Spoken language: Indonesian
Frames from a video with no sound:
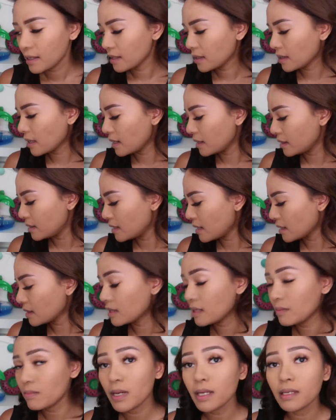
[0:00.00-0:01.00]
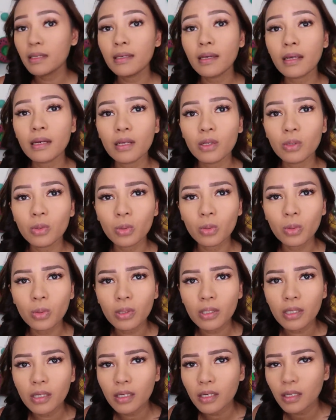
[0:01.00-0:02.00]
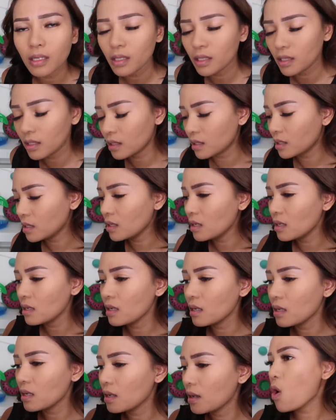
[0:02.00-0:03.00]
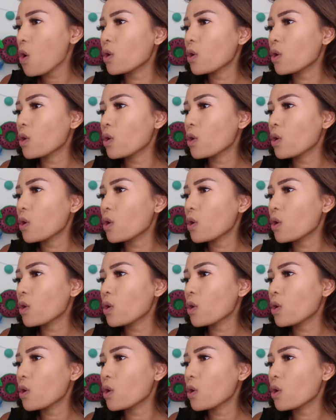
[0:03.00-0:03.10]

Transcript: kita lihat di bagian hidungnya ini